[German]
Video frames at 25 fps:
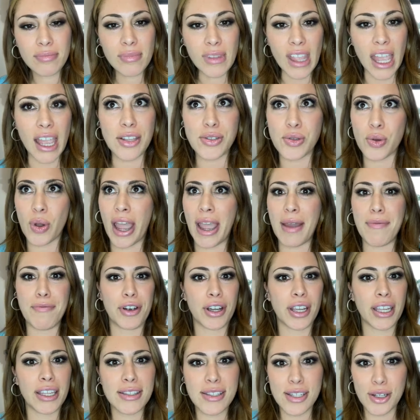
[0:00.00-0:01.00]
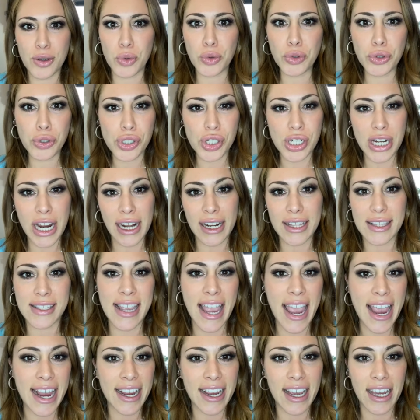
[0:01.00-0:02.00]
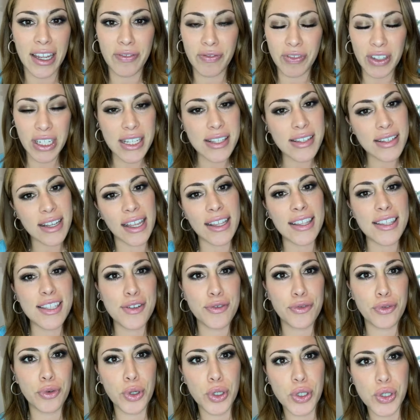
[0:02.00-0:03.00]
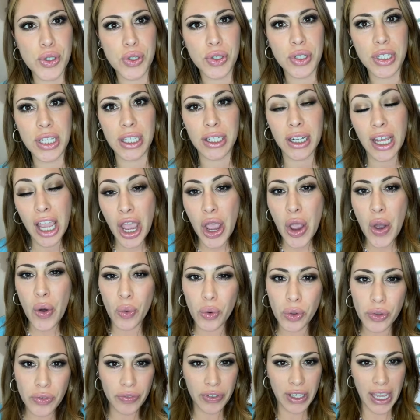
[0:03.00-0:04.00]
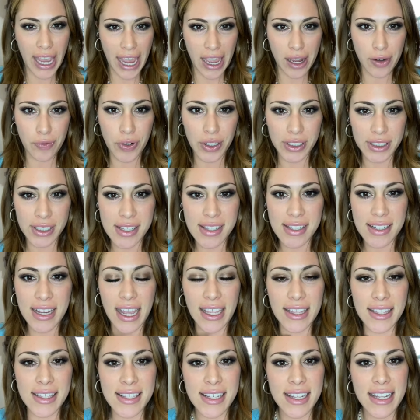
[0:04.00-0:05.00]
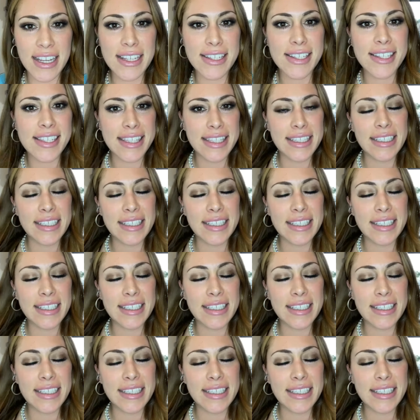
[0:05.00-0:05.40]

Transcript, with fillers: also einfach in Sekundenschnelle zeigen kann, wie das Ganze funktioniert und wie einfach das Ganze ist.